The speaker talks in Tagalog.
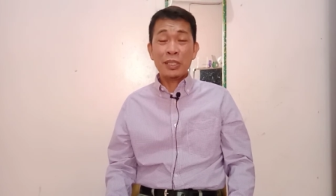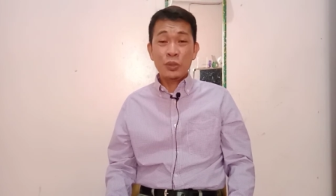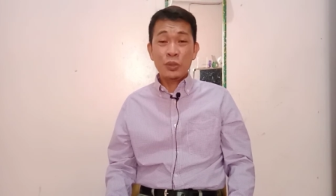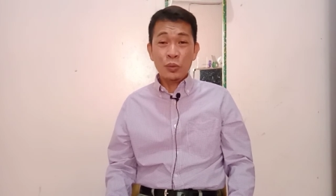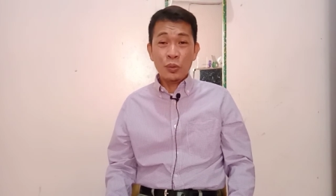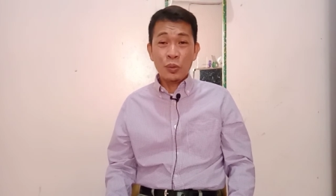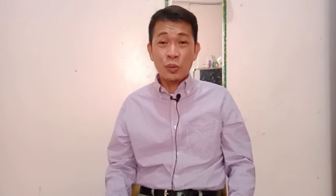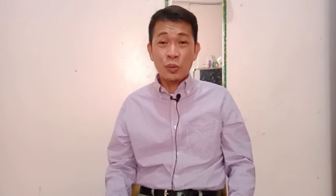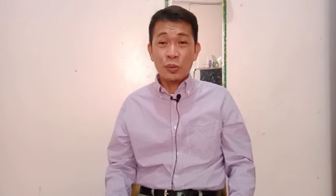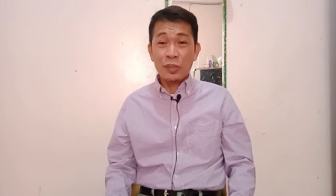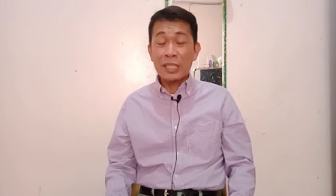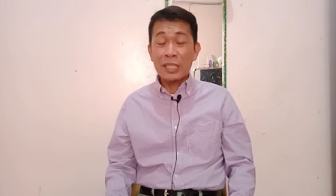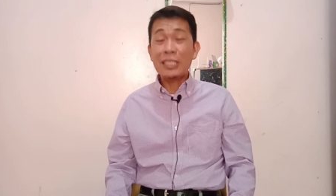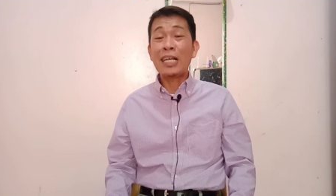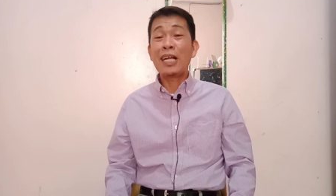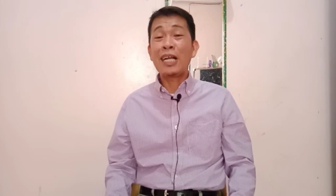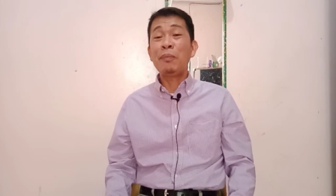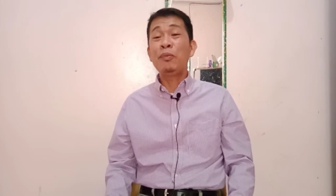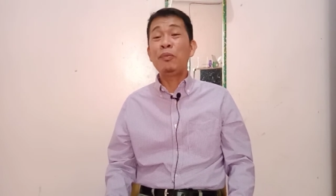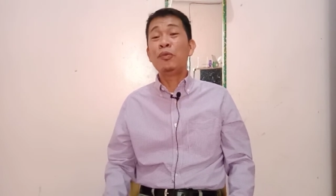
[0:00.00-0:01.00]
birdugo
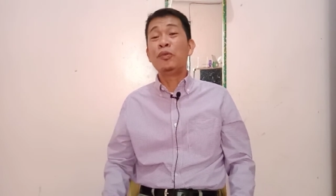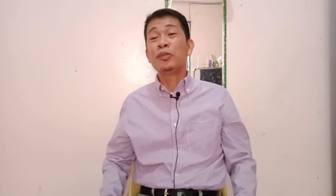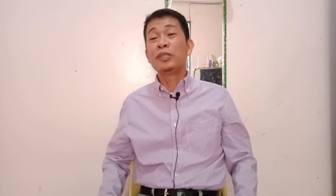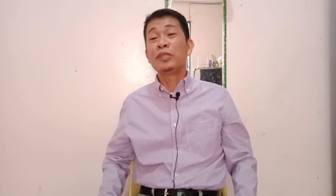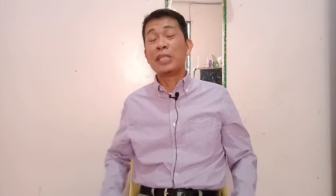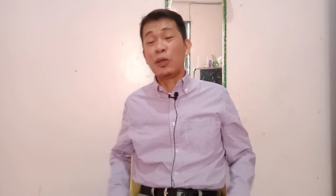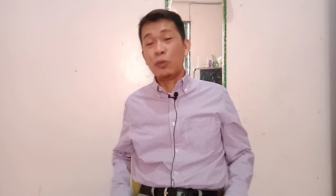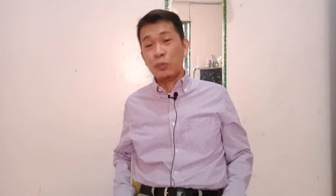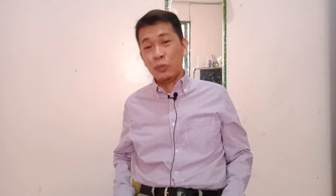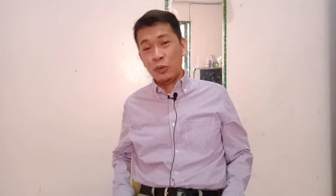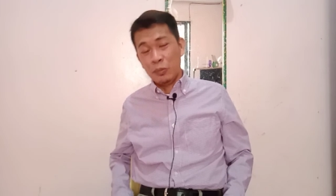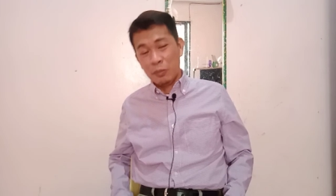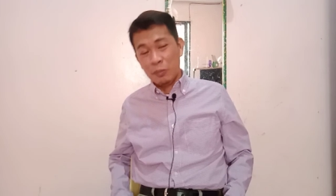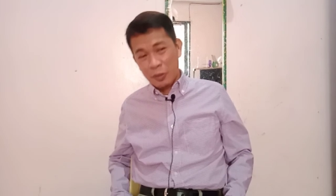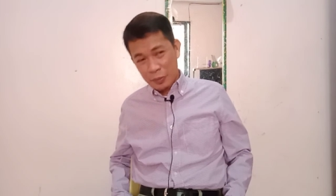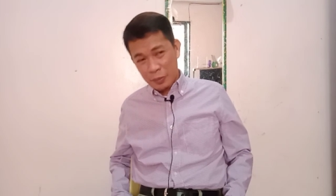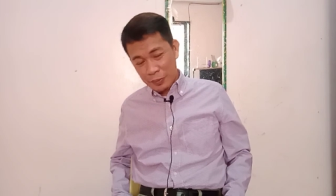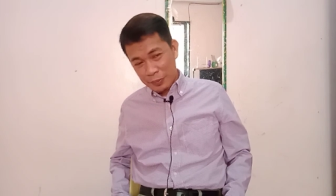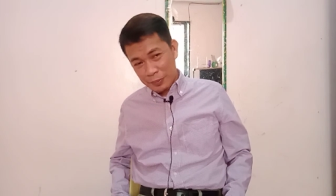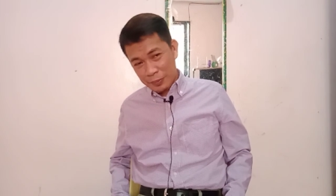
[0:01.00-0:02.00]
na taga-pugot ng
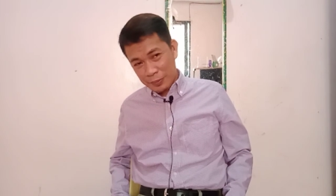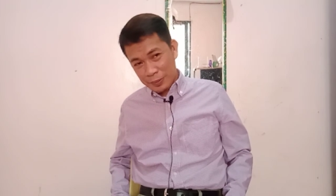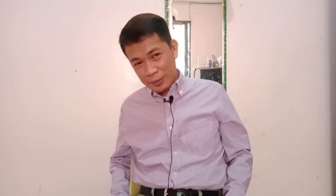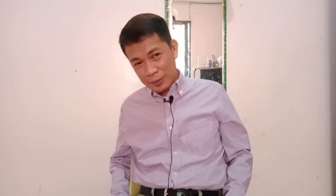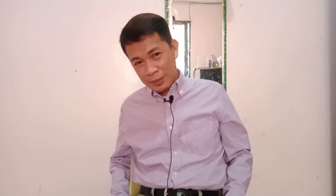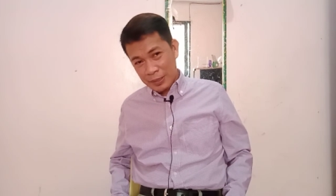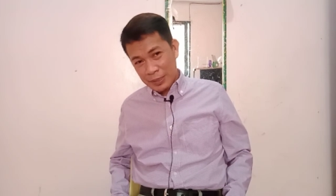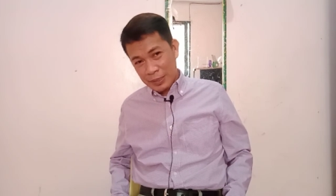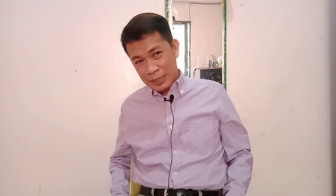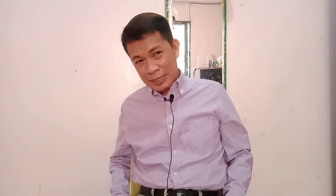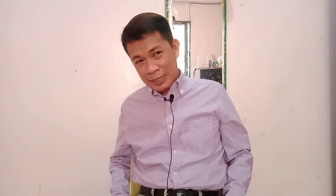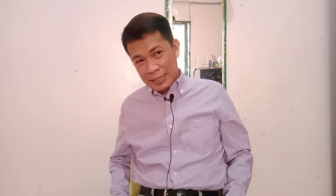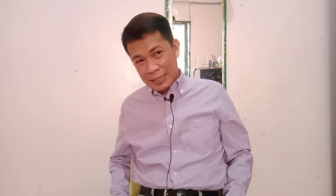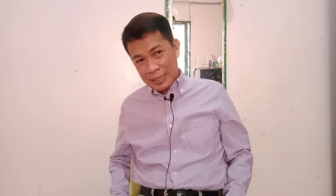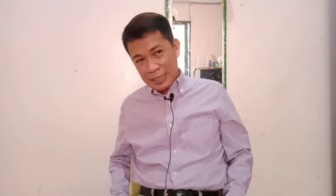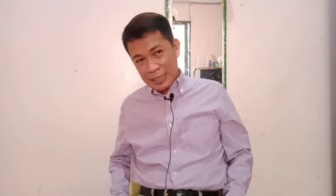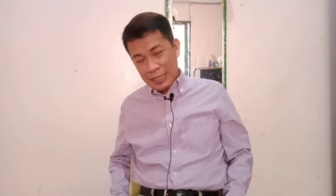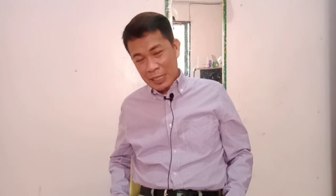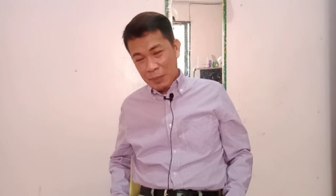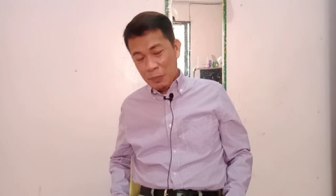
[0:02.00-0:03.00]
ulo mo.
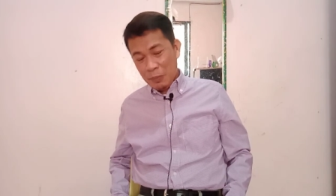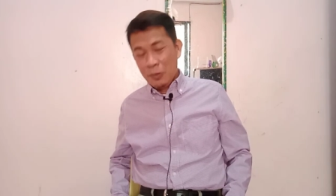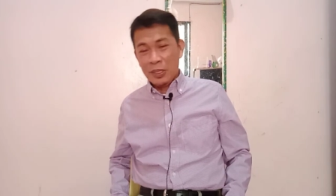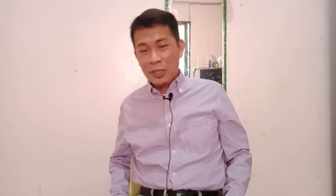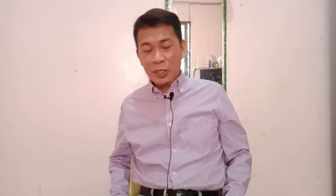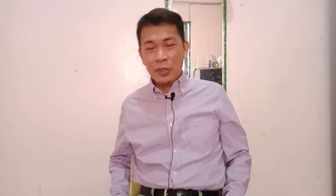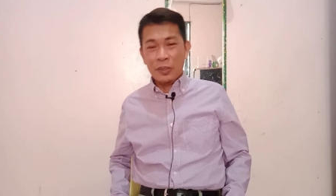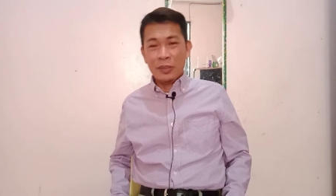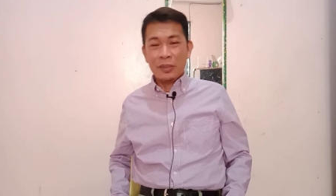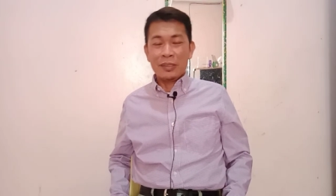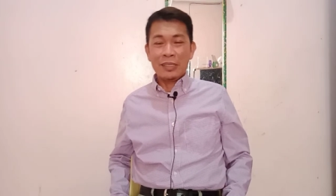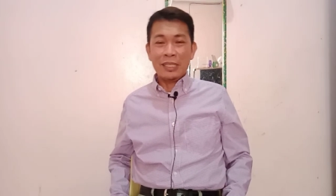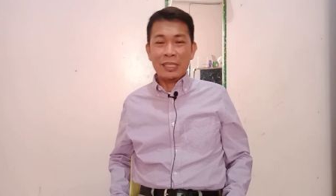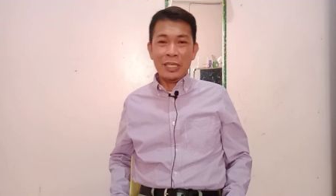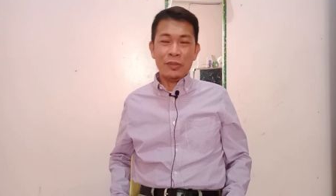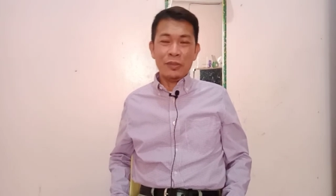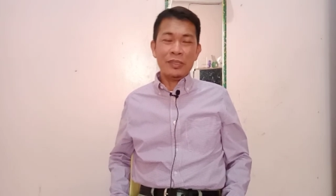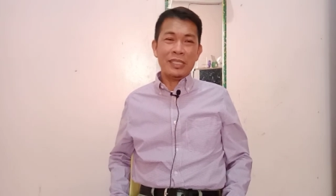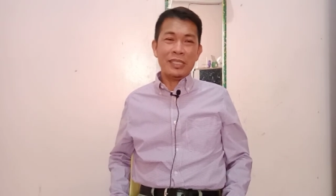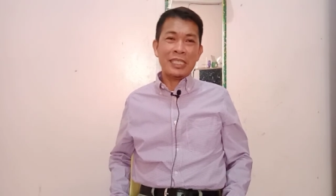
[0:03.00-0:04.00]
Kaya po
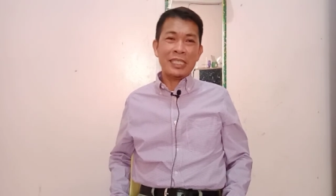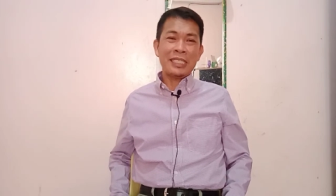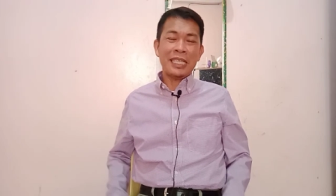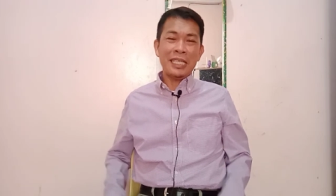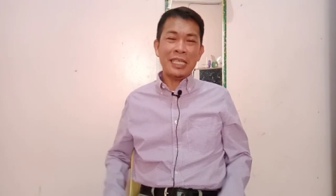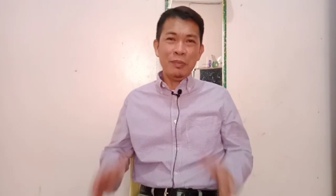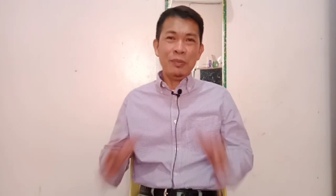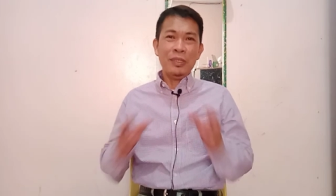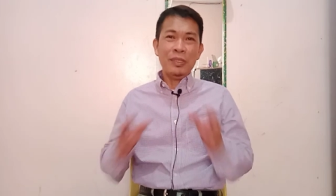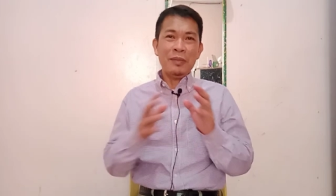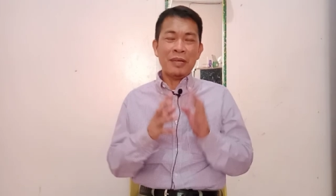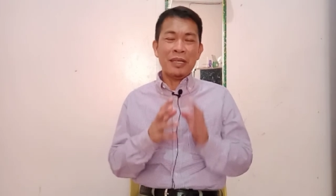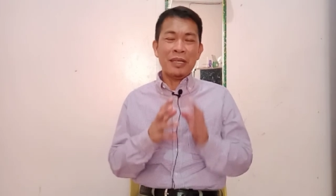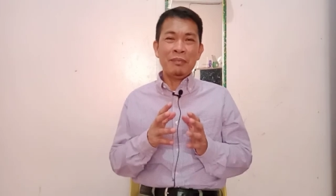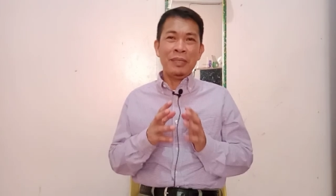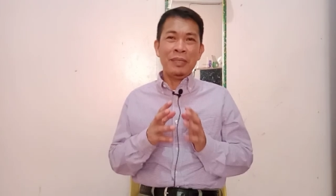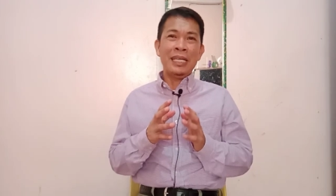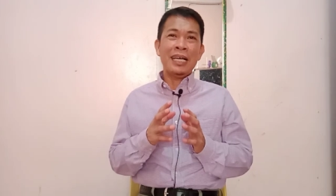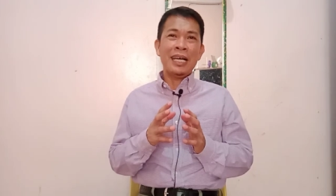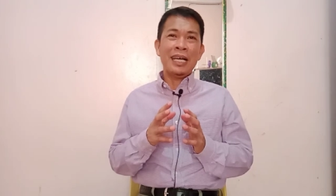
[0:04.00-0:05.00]
ganon. Ngayon, sa side mo
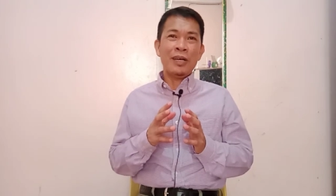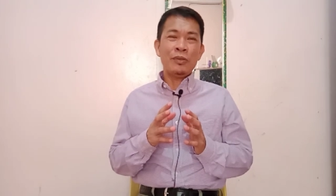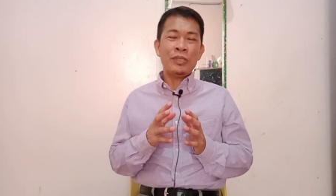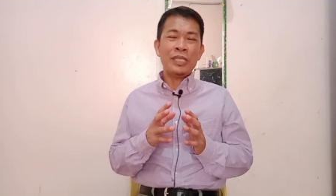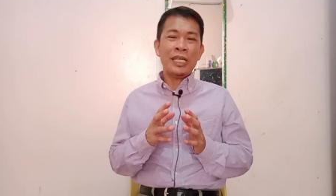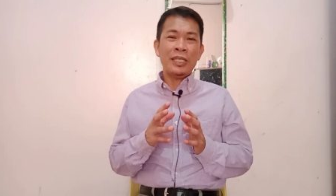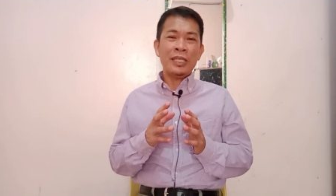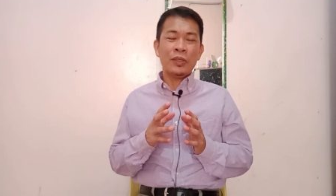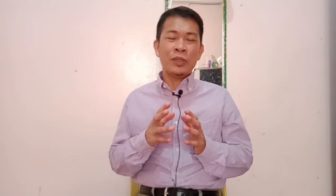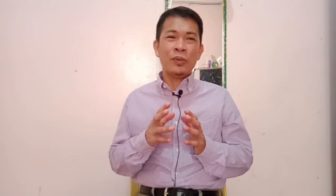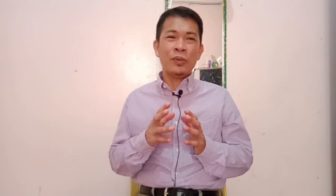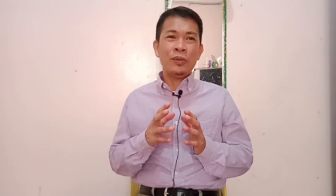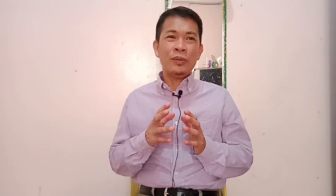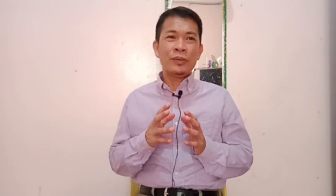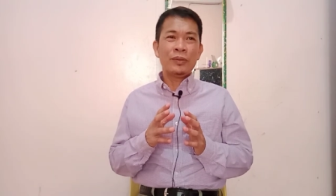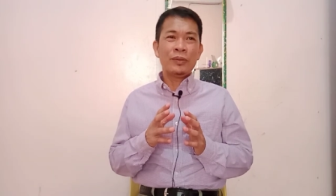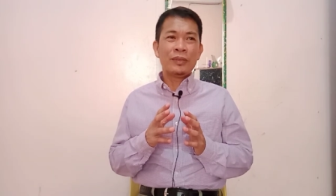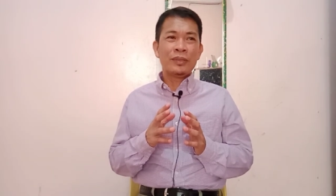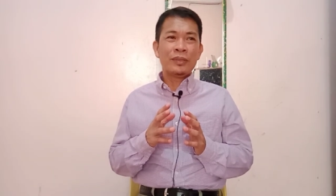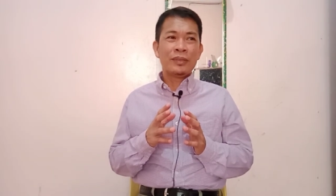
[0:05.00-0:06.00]
naman, bilang
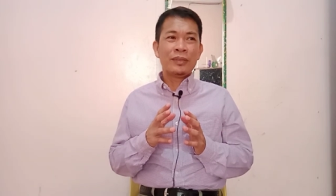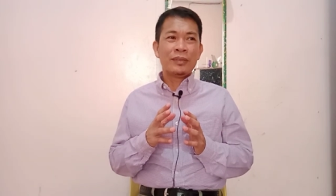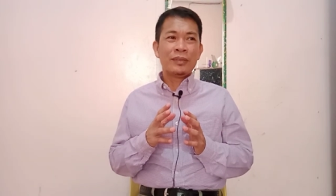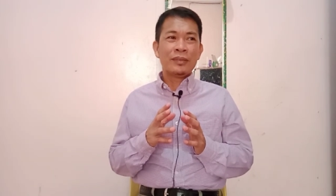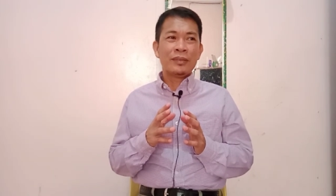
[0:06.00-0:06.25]
akusado,